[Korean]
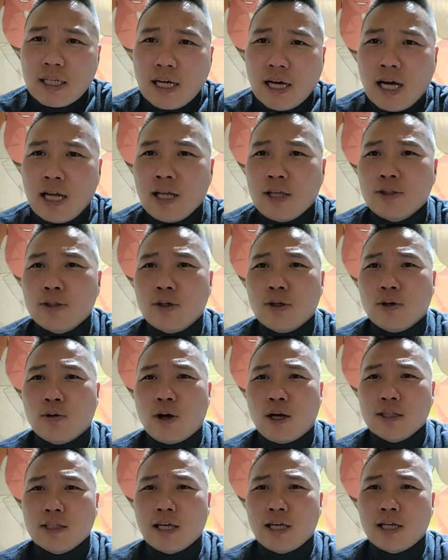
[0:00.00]
안에서
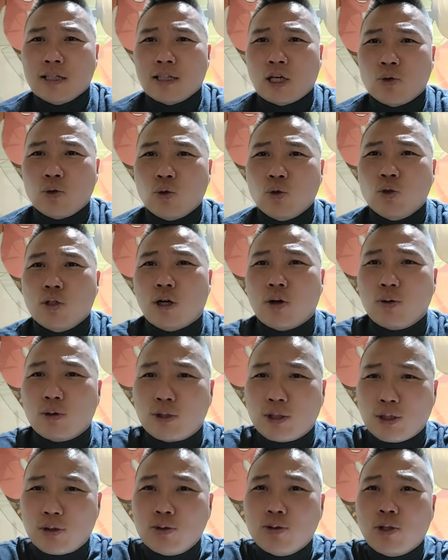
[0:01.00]
황사이가 다 조중하고
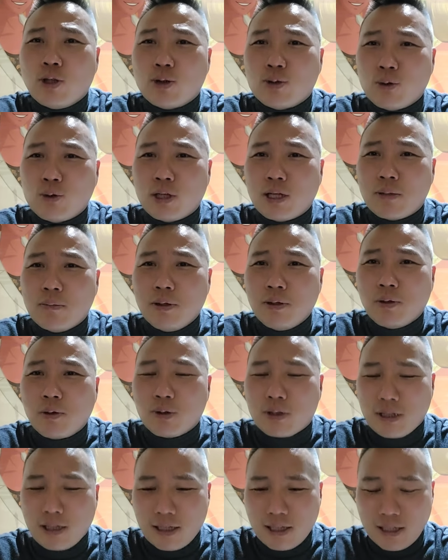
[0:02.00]
써준 대로 소장님 읽고
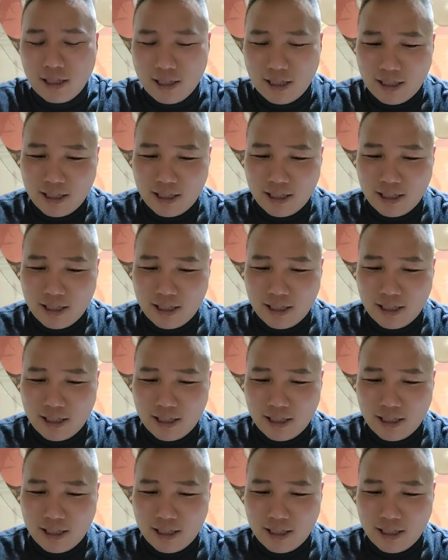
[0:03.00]
있다.